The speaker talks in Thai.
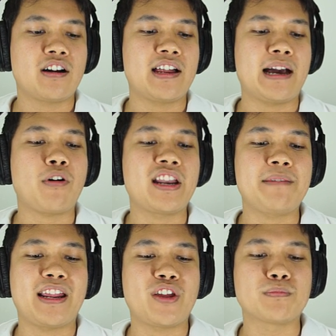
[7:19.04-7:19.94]
ตอน
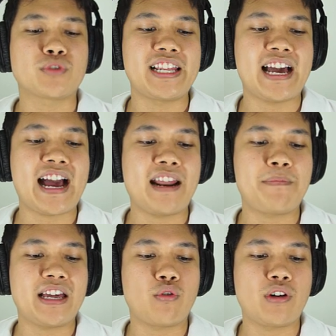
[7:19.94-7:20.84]
นี้ทยมตอนที่5
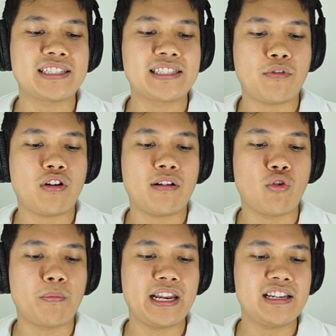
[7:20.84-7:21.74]
นะพีดาโกรัสนะก็
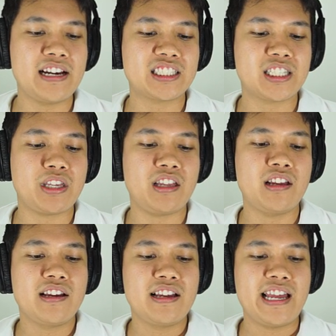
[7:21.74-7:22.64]
ลงไปเรื่อยๆก็จะมี
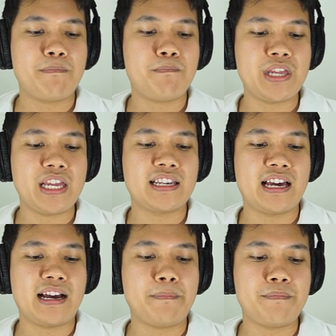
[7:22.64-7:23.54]
เอพิก
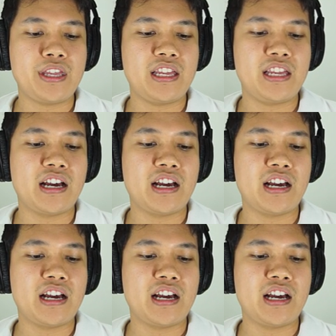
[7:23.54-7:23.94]
นะครับมี